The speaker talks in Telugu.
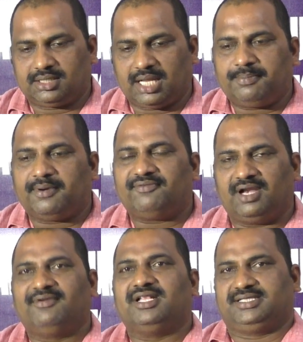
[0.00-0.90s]
టైప్ ఆఫ్
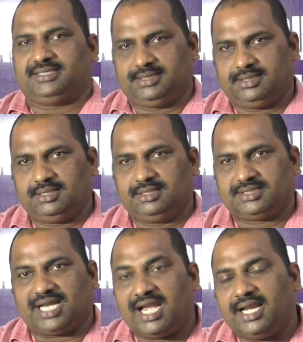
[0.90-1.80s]
లెవెల్స్
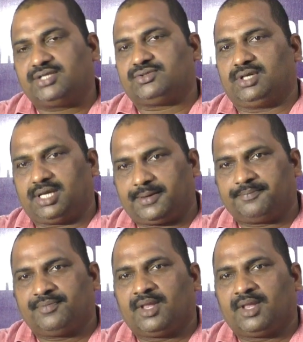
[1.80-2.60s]
స్టాండర్డ్స్ ఉంటాయి